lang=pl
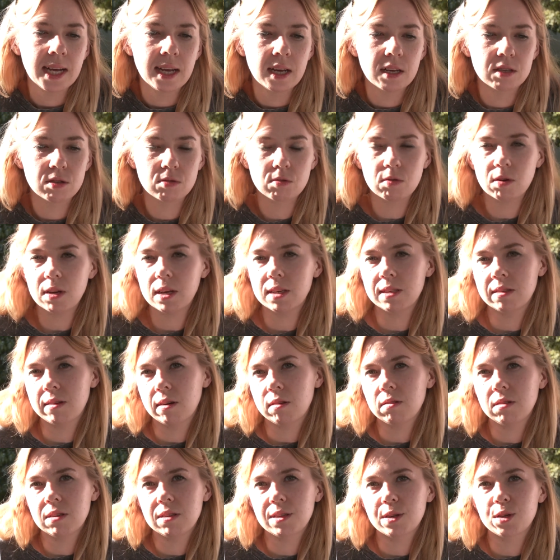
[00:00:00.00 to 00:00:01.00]
Z drugiej
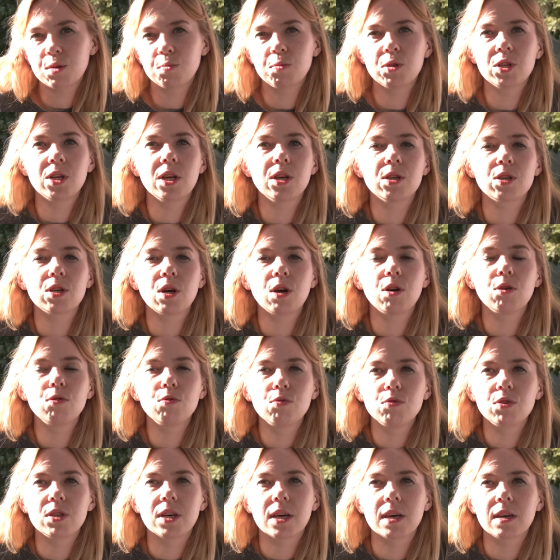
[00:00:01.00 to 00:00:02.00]
strony też myślę, że o
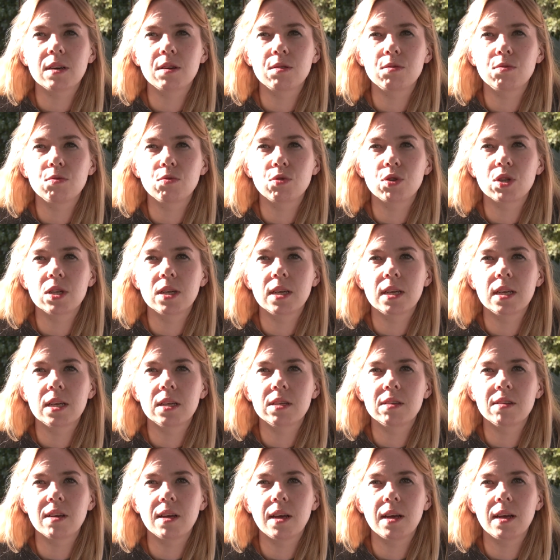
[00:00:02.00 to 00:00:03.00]
ludziach, którzy
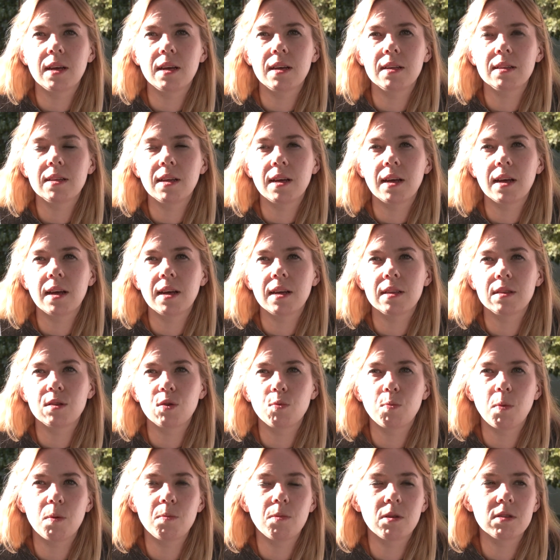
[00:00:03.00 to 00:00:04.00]
się na
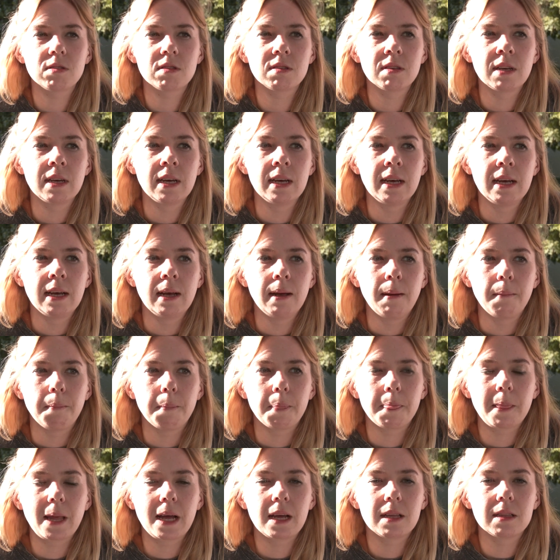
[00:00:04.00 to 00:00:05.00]
tą pomoc
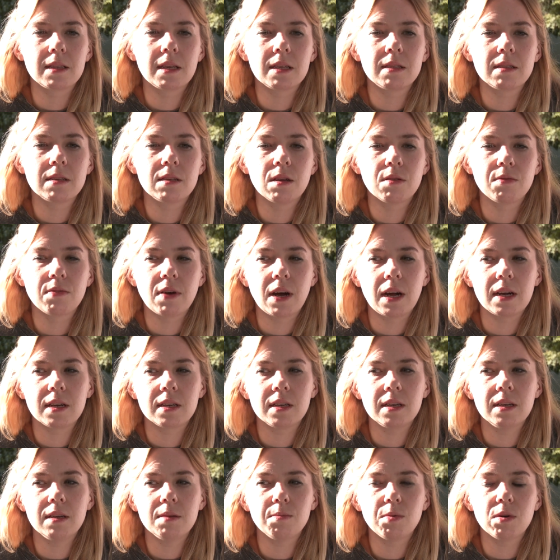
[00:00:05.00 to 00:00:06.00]

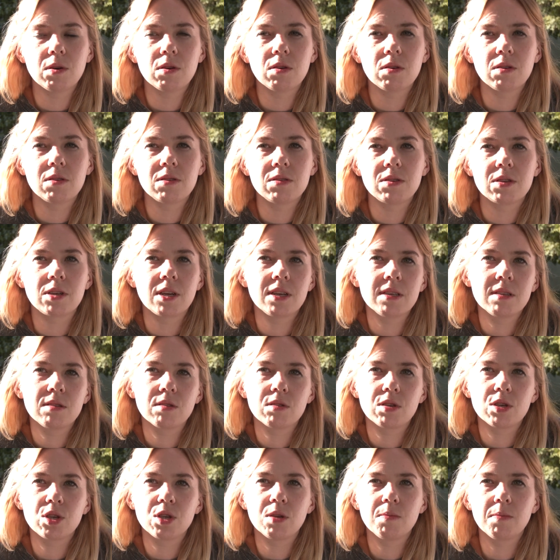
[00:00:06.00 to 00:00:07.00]
decydowali, bo
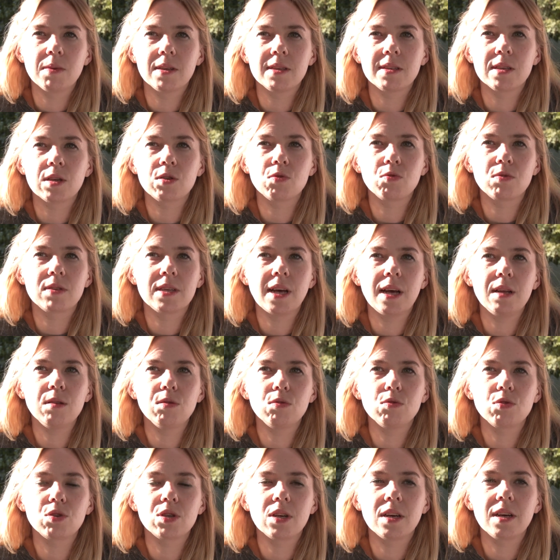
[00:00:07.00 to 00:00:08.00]
często też im
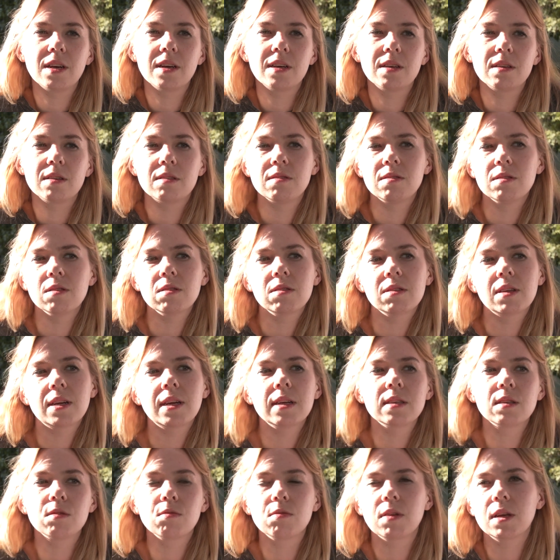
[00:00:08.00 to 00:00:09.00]
zarzucano, że no
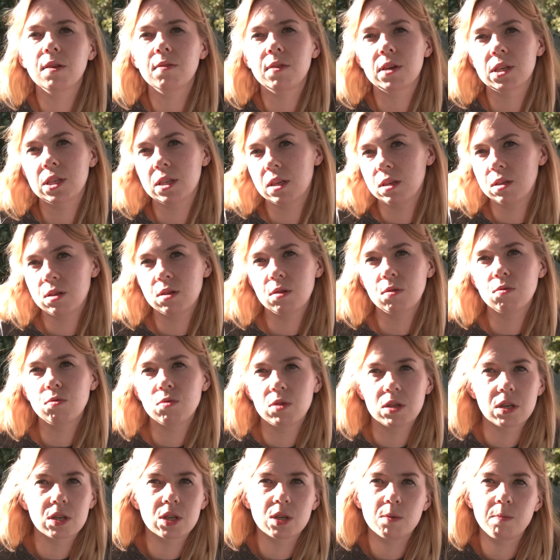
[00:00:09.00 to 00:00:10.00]
teraz są najważniejsi
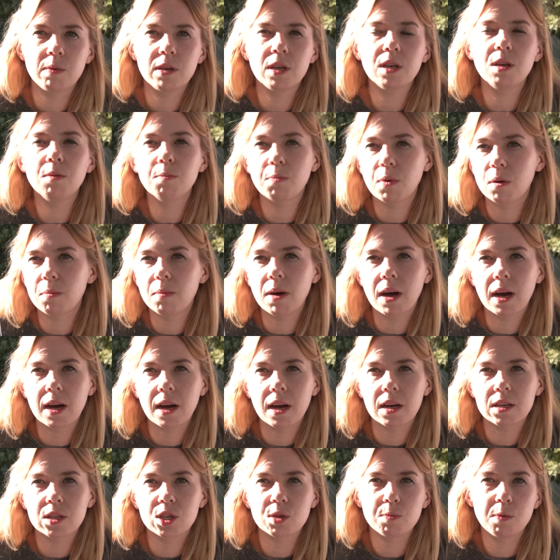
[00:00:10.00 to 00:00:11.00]
ludzie, żeby im
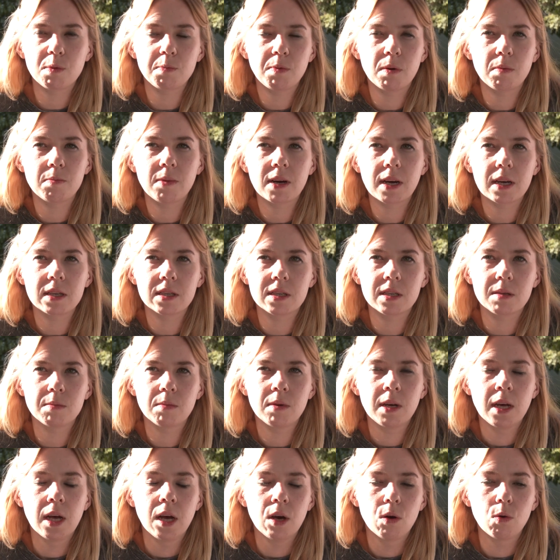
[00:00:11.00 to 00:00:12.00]
pomagać, żeby pomagać
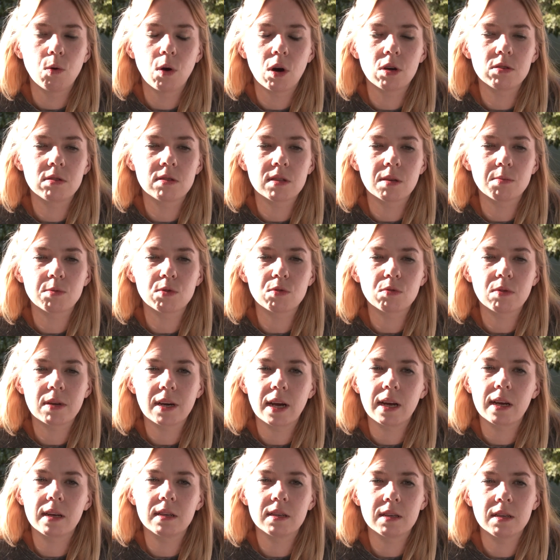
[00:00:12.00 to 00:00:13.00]
tym uchodźcom z
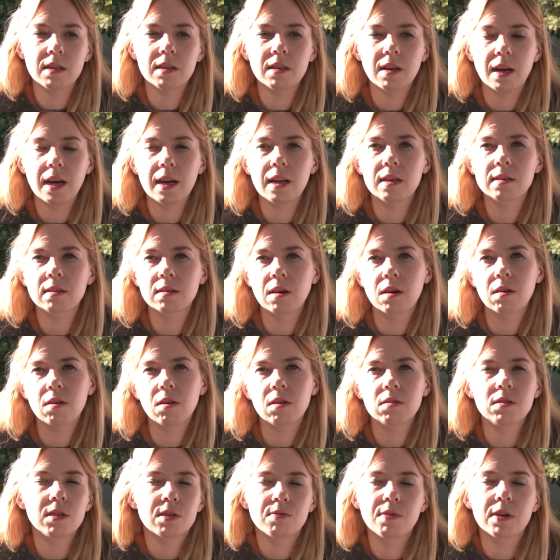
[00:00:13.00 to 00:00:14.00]
Ukrainy, no ale
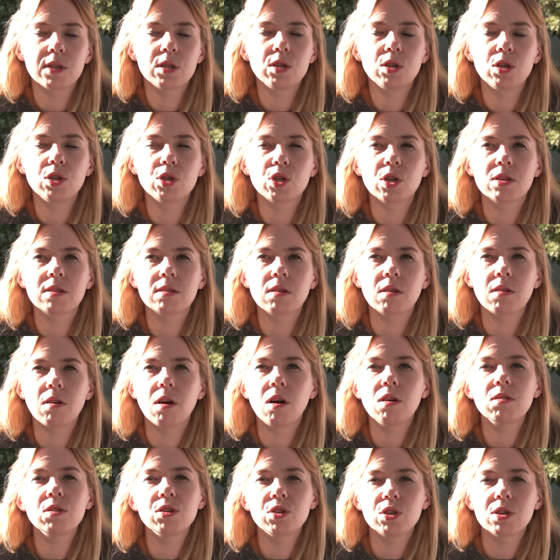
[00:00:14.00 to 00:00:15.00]
oni stwierdzili, że
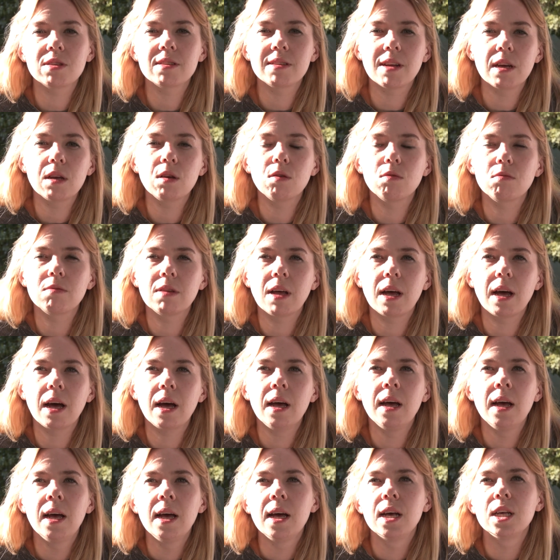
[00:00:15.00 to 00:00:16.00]
skoro oni się znają
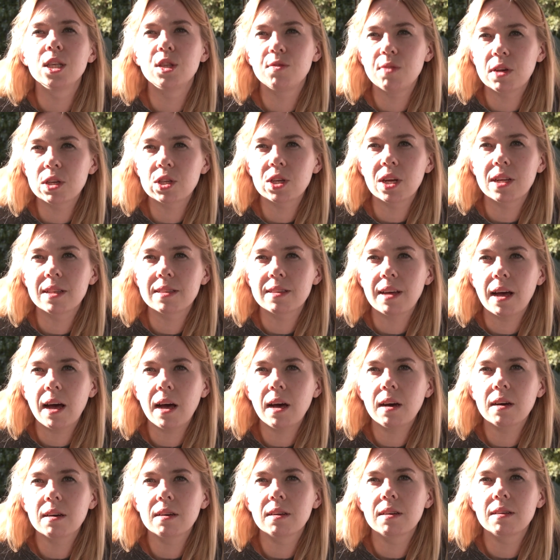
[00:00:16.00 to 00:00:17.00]
na
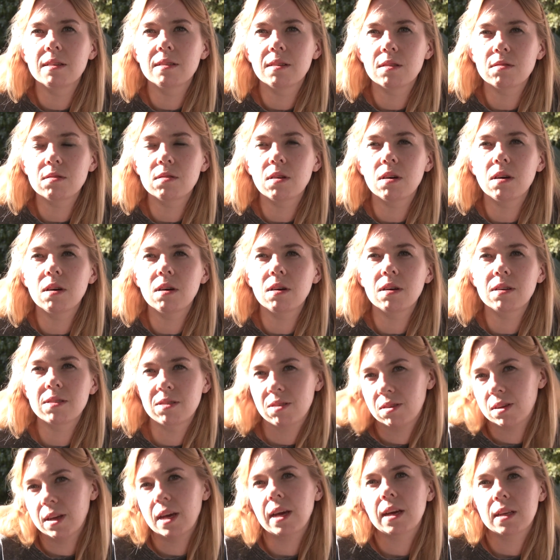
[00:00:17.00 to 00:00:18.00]
zwierzętach, no to
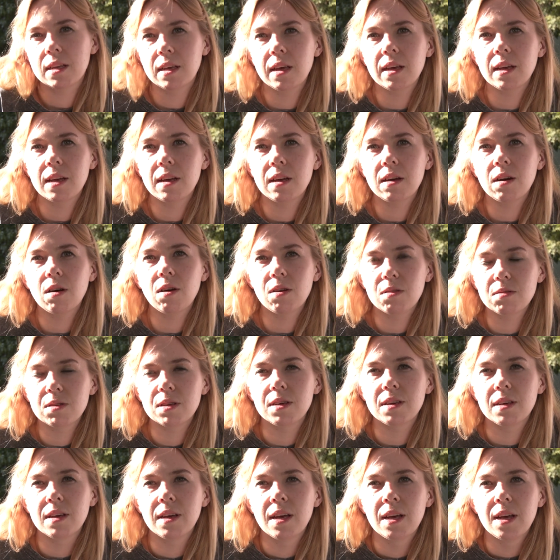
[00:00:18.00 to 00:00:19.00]
kto jak nie
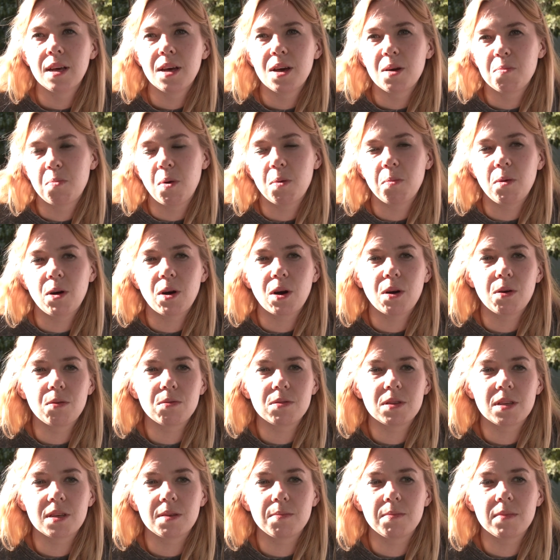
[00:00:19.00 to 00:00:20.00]
oni
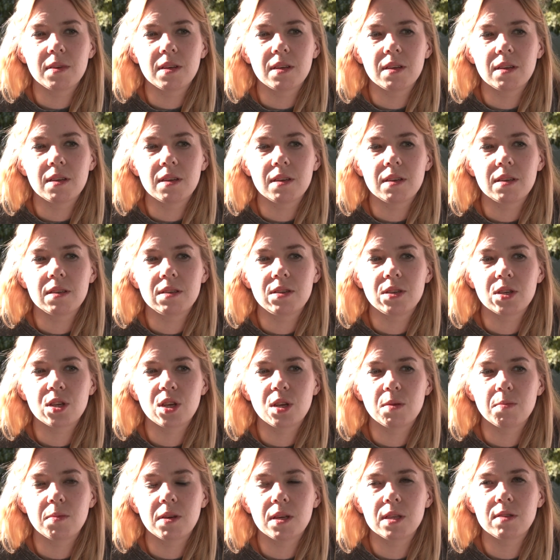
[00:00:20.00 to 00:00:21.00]
pomogą tym e,
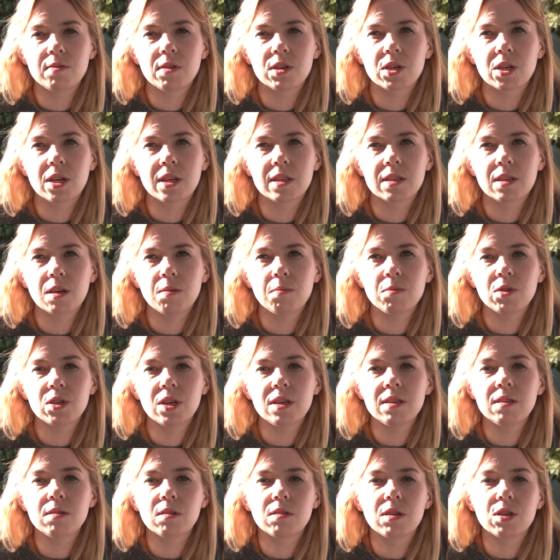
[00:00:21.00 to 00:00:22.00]
dzikim zwierzętom.
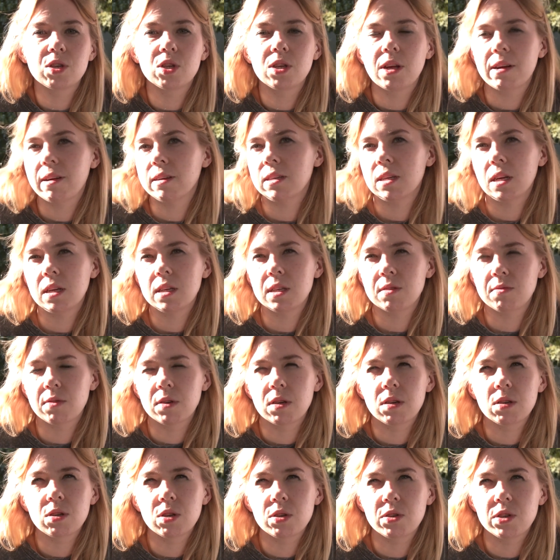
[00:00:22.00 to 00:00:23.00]
Często też narażali
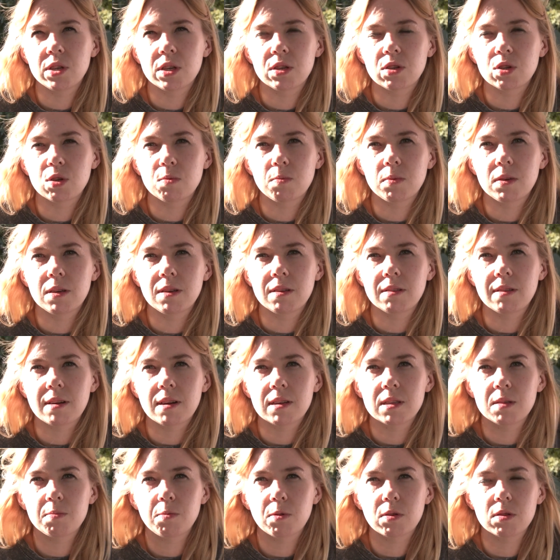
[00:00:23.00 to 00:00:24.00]
swoje życie, żeby
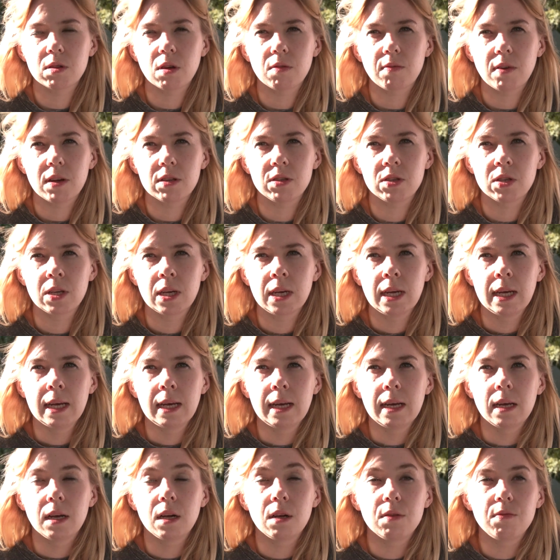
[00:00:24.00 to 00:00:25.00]
transportować
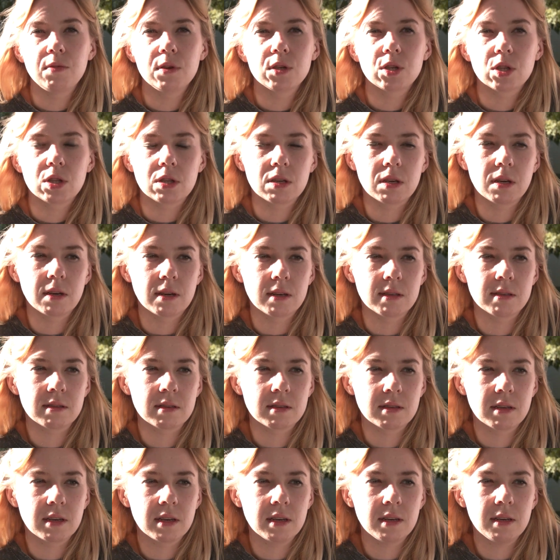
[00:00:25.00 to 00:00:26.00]
lwy czy
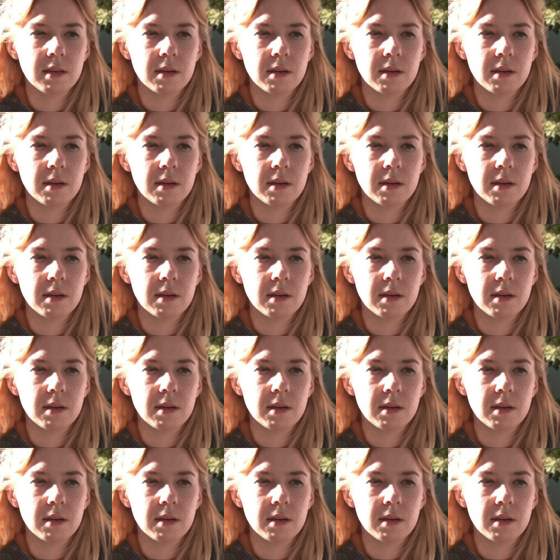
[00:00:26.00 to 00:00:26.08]
tygrysy.